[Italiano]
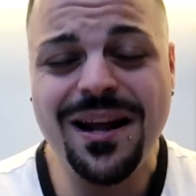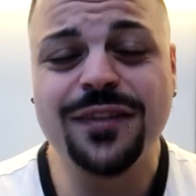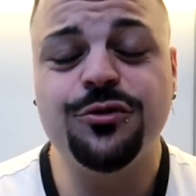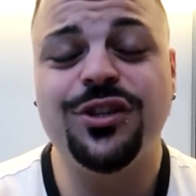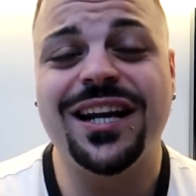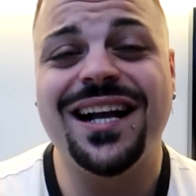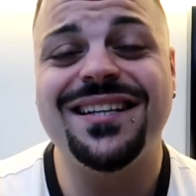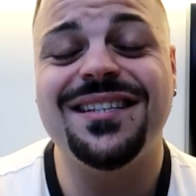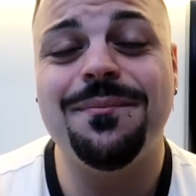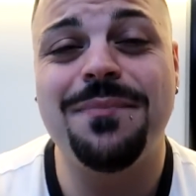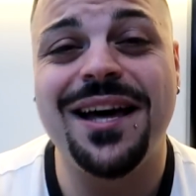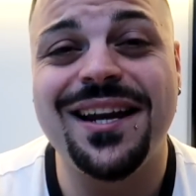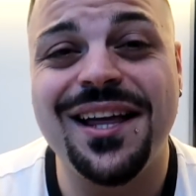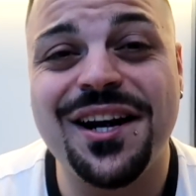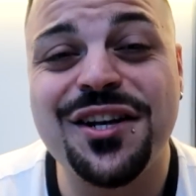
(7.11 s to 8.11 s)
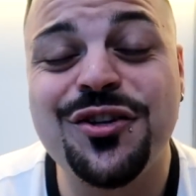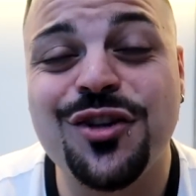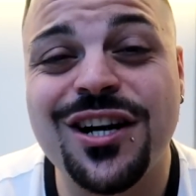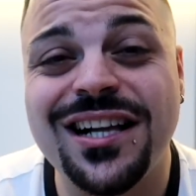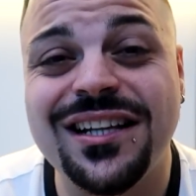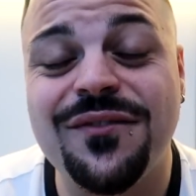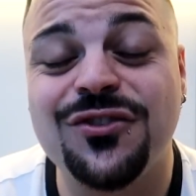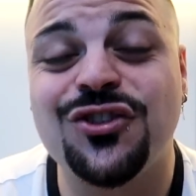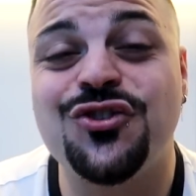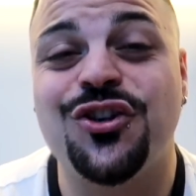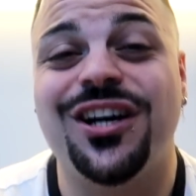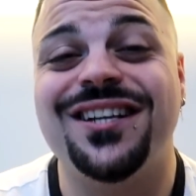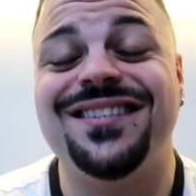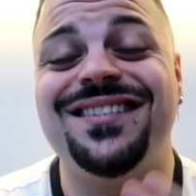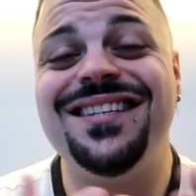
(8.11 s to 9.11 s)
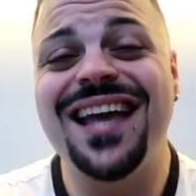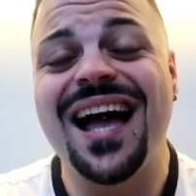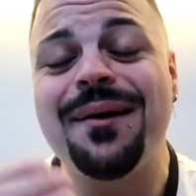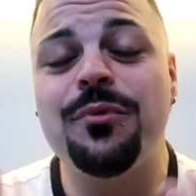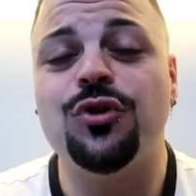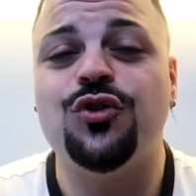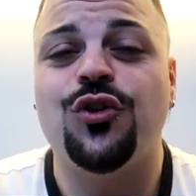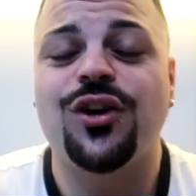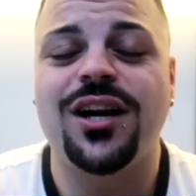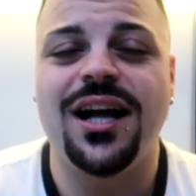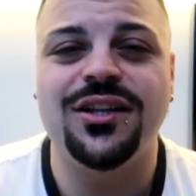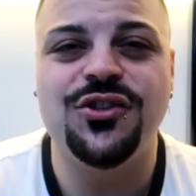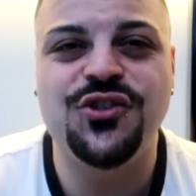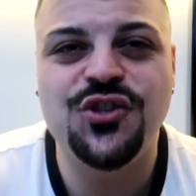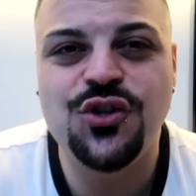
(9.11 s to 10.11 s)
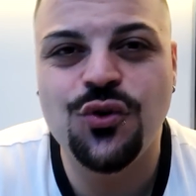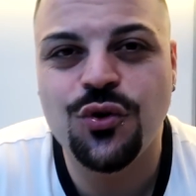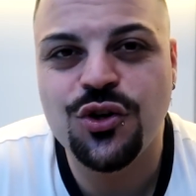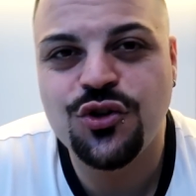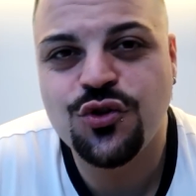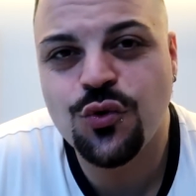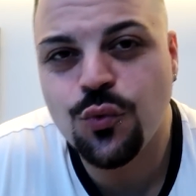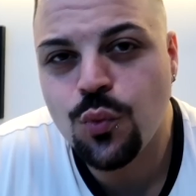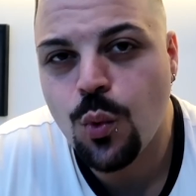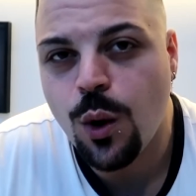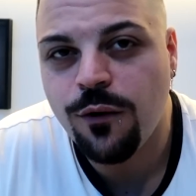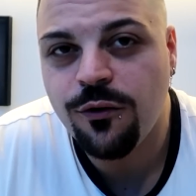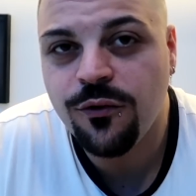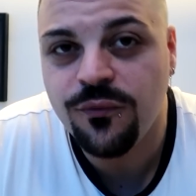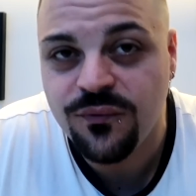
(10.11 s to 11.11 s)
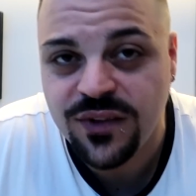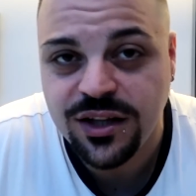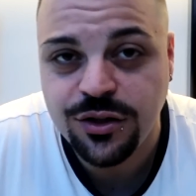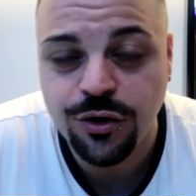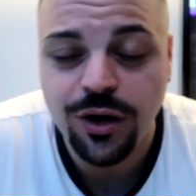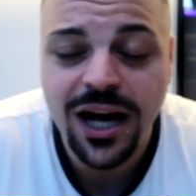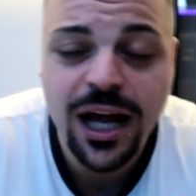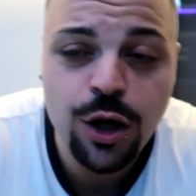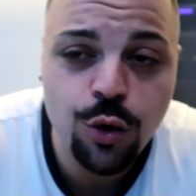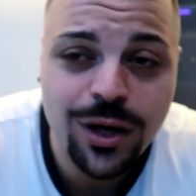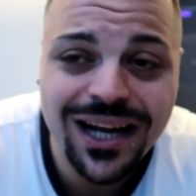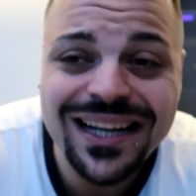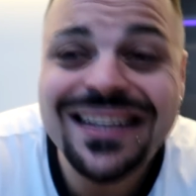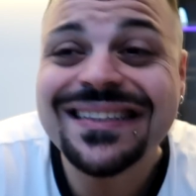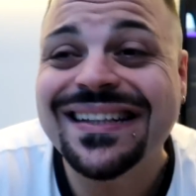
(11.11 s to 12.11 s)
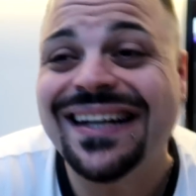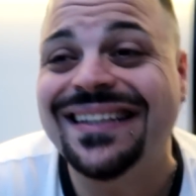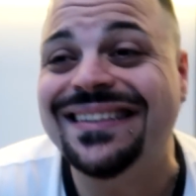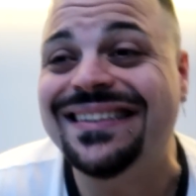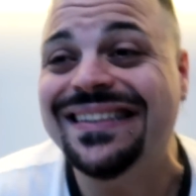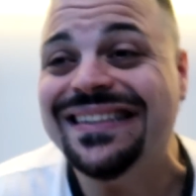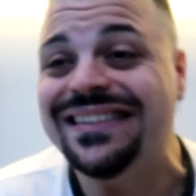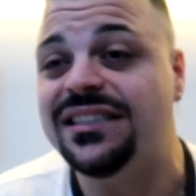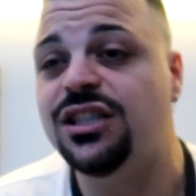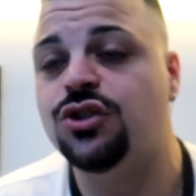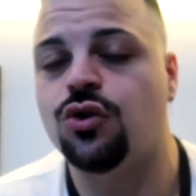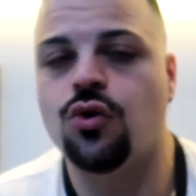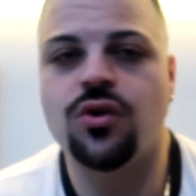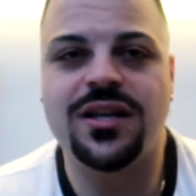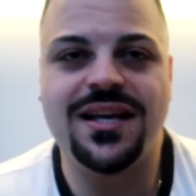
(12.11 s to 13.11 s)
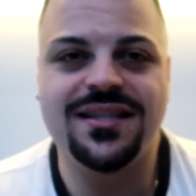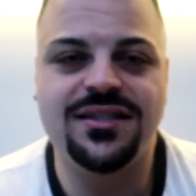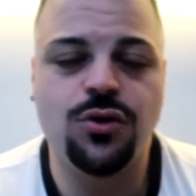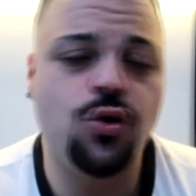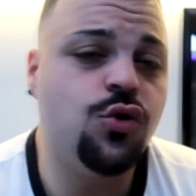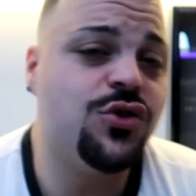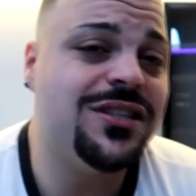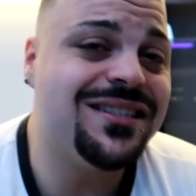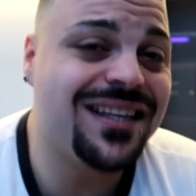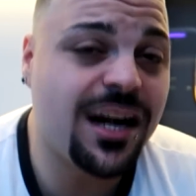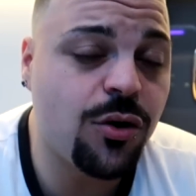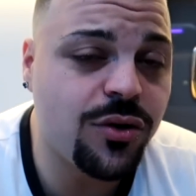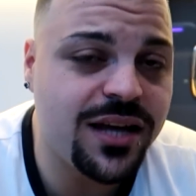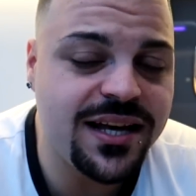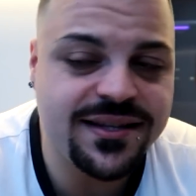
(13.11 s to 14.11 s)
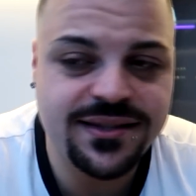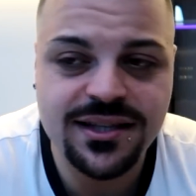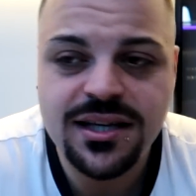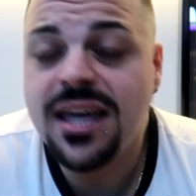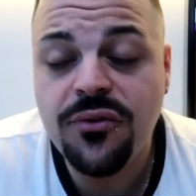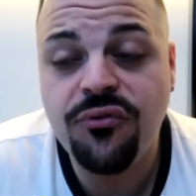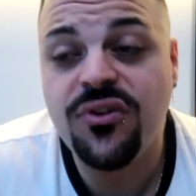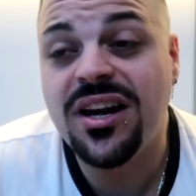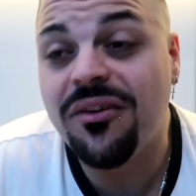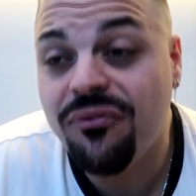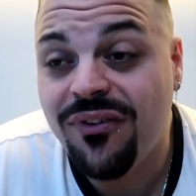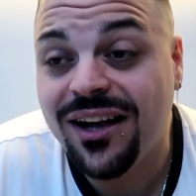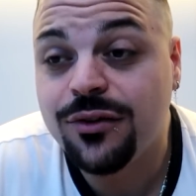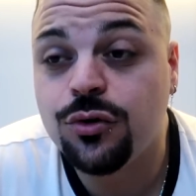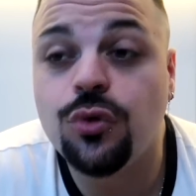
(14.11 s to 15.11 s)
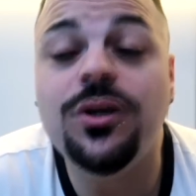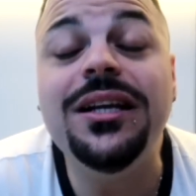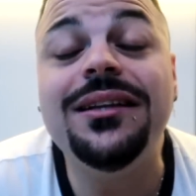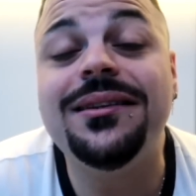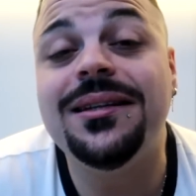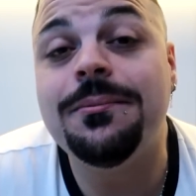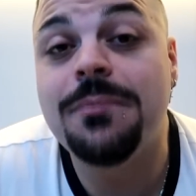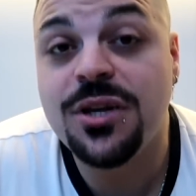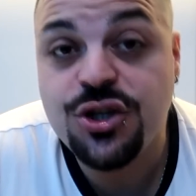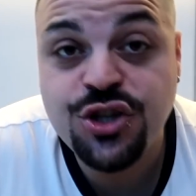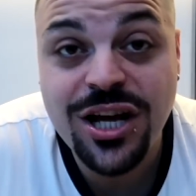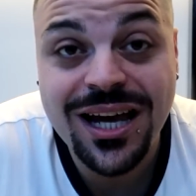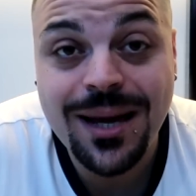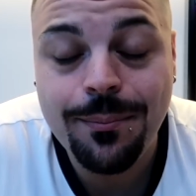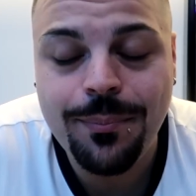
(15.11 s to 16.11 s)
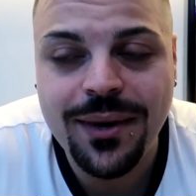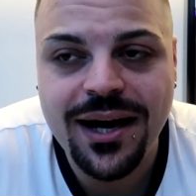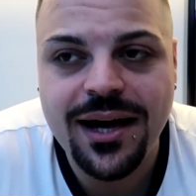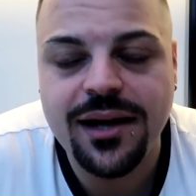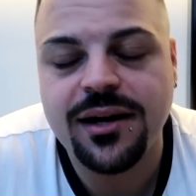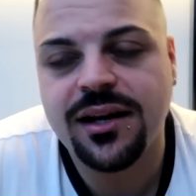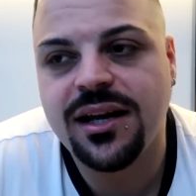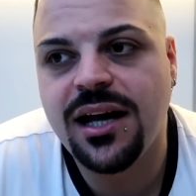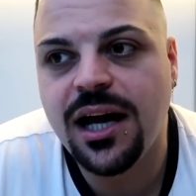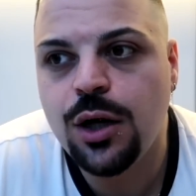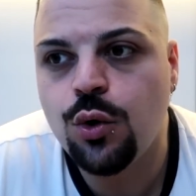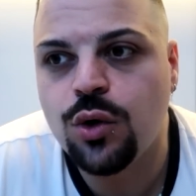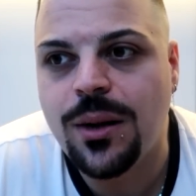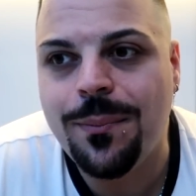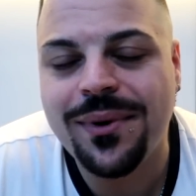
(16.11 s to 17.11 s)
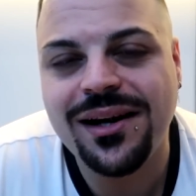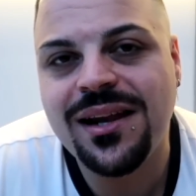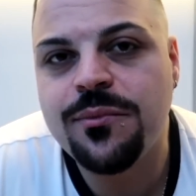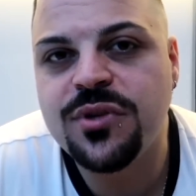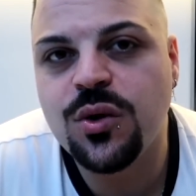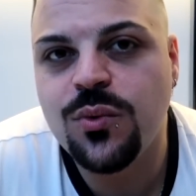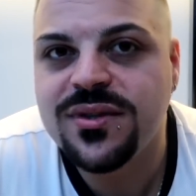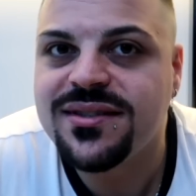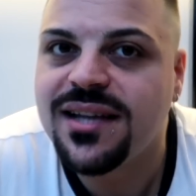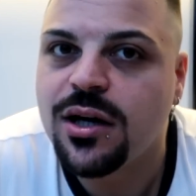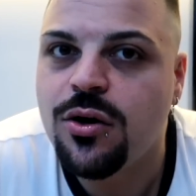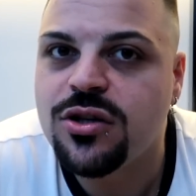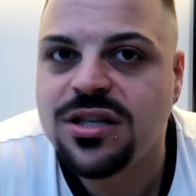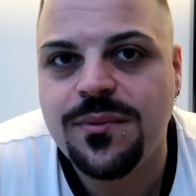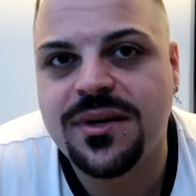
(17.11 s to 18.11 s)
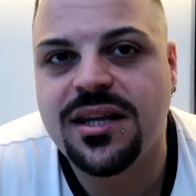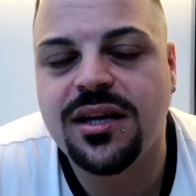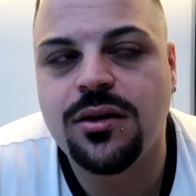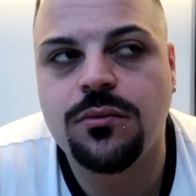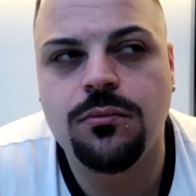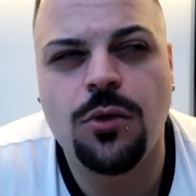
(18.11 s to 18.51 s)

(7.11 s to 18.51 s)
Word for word: tutti ragazzi, ben ritornati nel vostro Joker Siamo tornati signori su un nuovo video Allora, in tanti si sono chiesti o si saranno chiesti che fine ha fatto il team JKR Allora, parliamo di questa cosa perché